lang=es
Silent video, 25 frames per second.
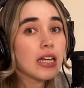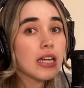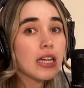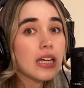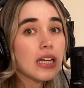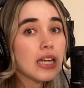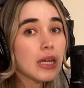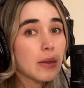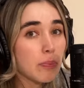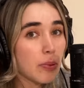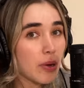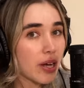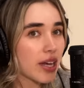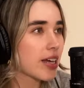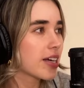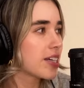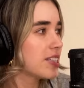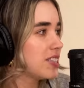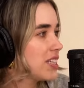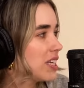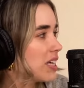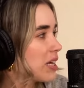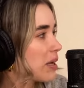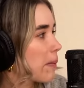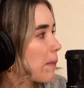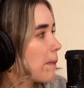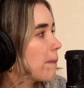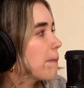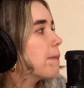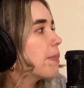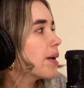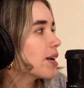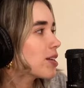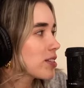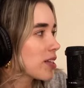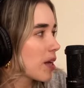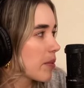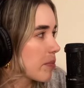Y puede que sí,
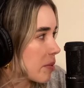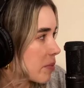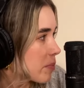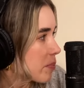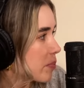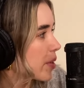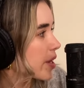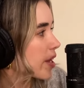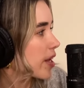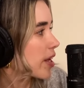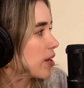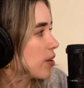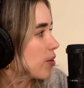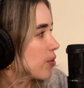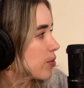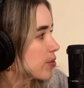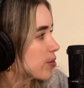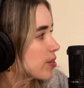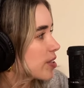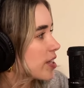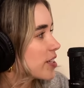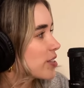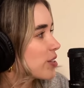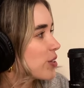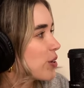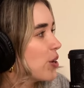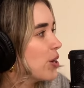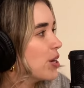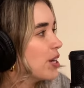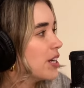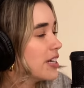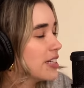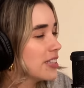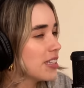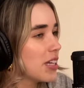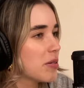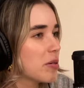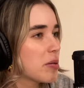pero también puede que no, ¿cierto?
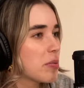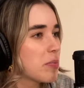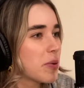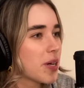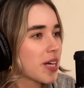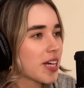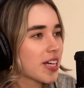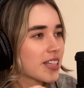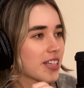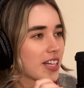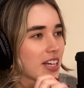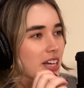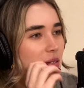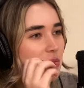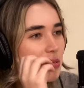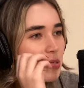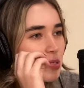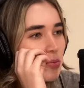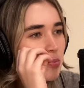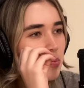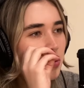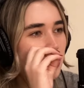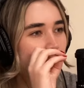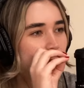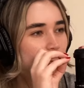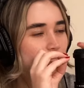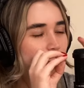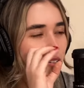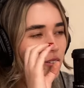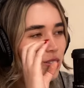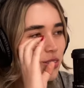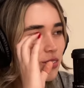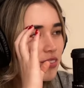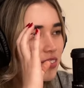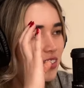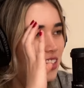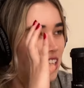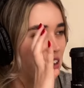También puede que tengamos un poquito
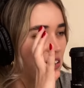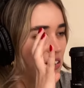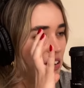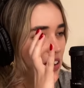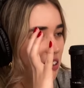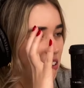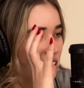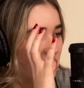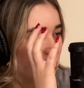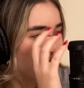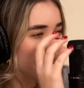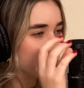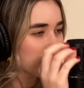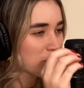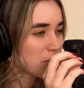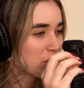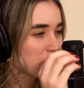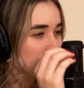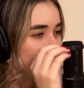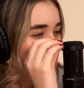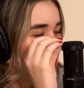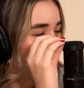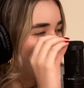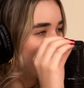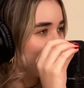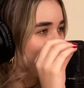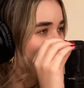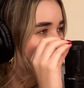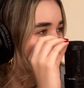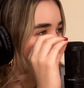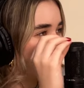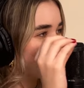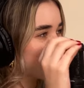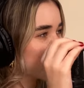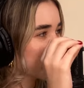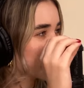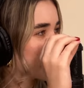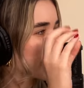trabados los,
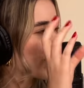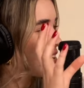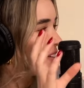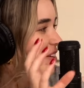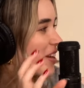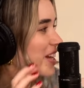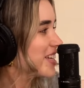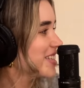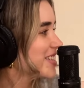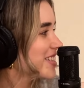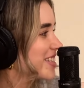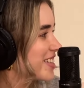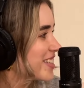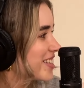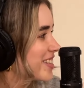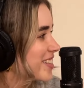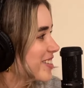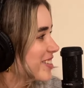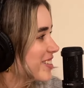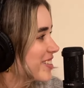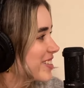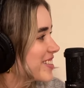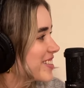los cablecitos